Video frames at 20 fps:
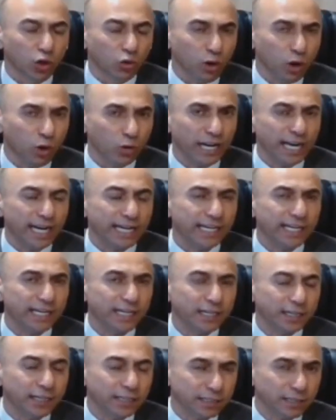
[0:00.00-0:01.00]

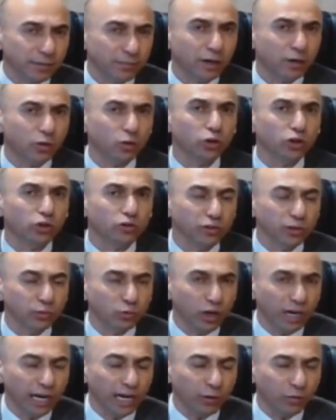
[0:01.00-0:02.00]
وهناك كما قلت في
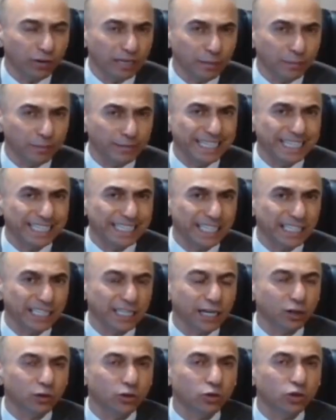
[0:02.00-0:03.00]
محاولة من
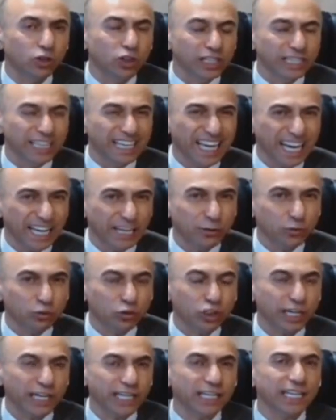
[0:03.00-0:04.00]
نتنياهو أن
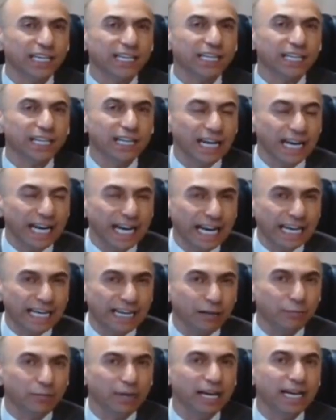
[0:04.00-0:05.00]
يشكل
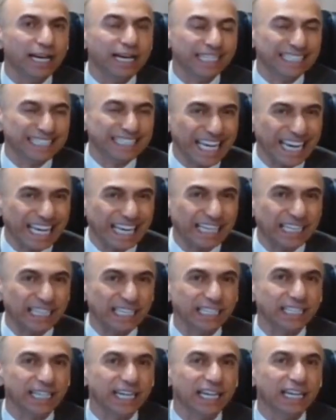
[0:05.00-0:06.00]
حالة ما
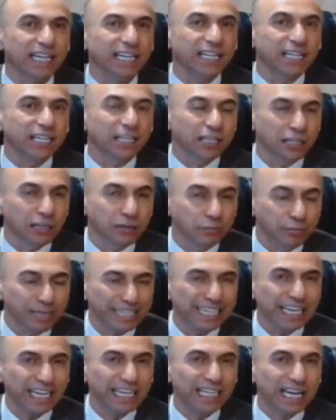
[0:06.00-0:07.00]
داخلية آه، من
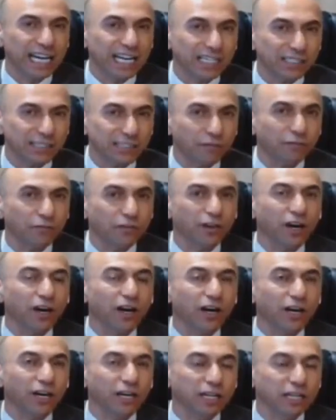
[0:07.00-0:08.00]
خلال
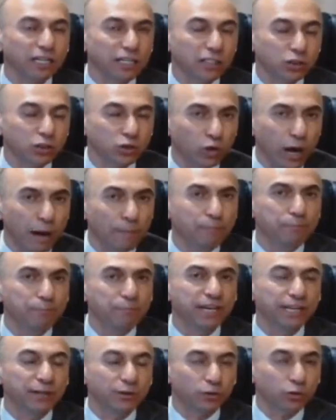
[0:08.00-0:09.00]
صفقة آه،
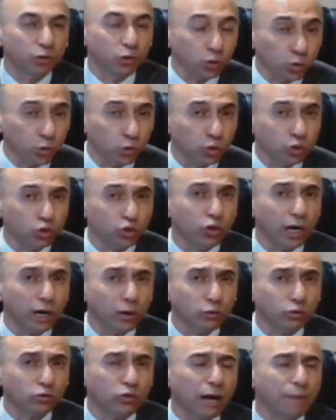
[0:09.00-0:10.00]
تؤمن خروجه
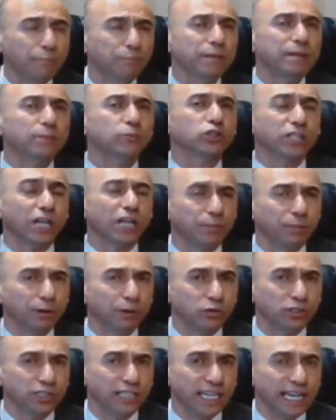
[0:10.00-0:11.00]
أو تؤمن
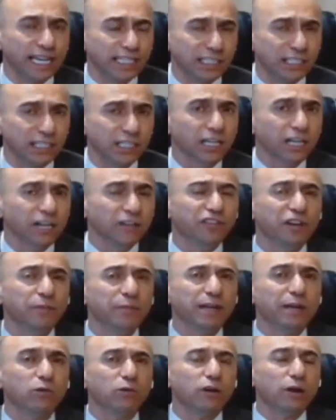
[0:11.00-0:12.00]
مستقبله السياسي
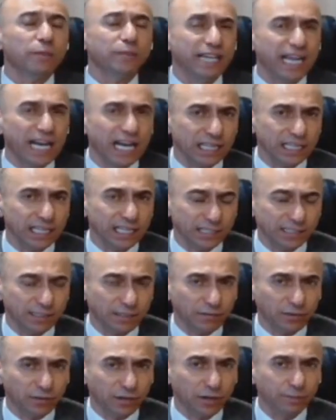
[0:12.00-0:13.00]
فيما لو قبل هذه
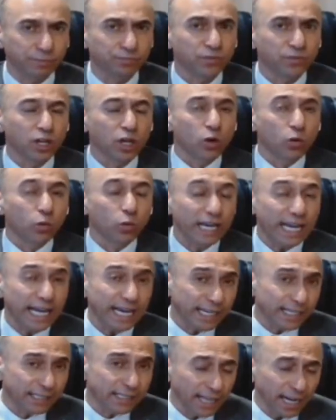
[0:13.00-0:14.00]
الصفقة
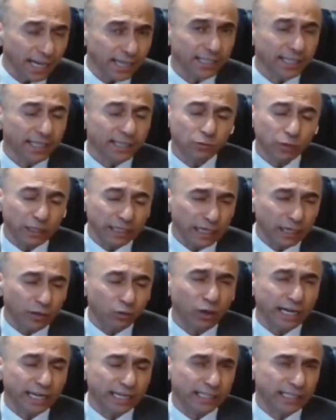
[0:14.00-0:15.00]
ولكن دعني وأنا
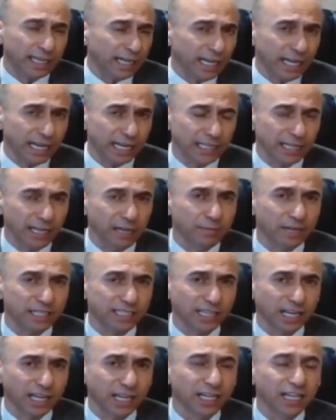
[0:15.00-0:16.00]
أؤكد على هذه
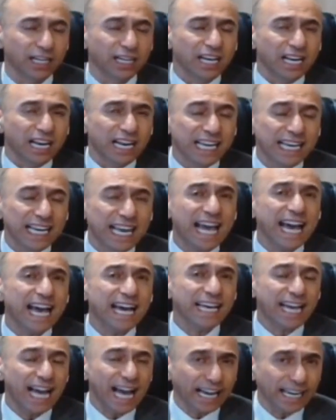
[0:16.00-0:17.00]
المسألة لا
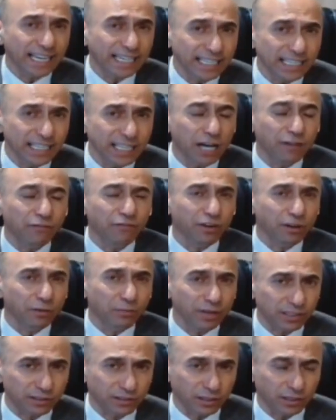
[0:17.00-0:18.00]
يعنينا في
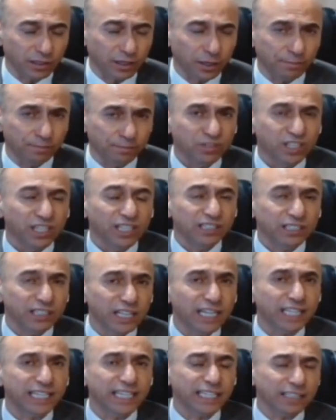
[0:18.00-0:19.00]
المنطقه
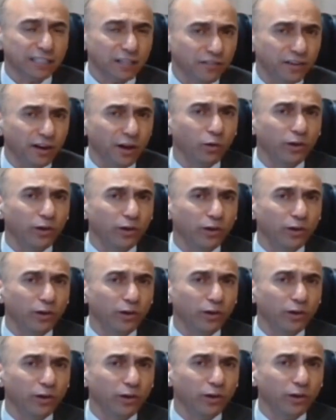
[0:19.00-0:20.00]
تلك التفاعلات
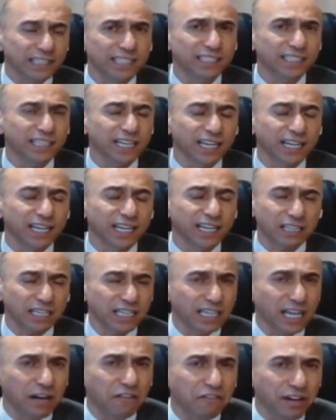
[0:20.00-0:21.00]
العلاقات
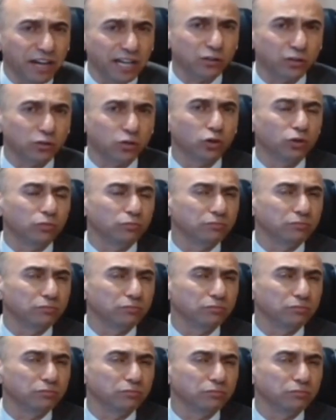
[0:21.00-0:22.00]
الداخلية
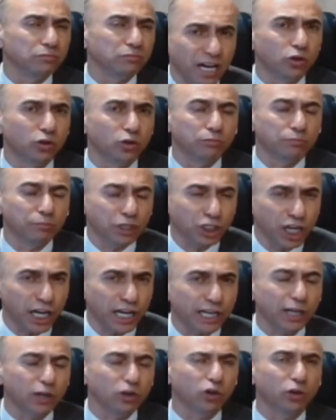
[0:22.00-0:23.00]
خلافاتهم رأيهم
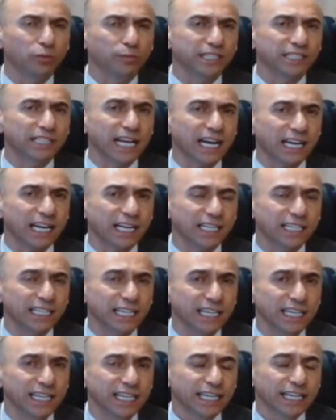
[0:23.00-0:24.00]
مشاكلهم
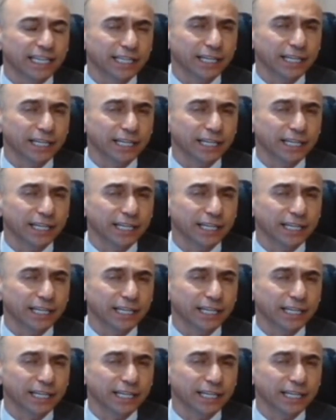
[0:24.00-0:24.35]
الداخلية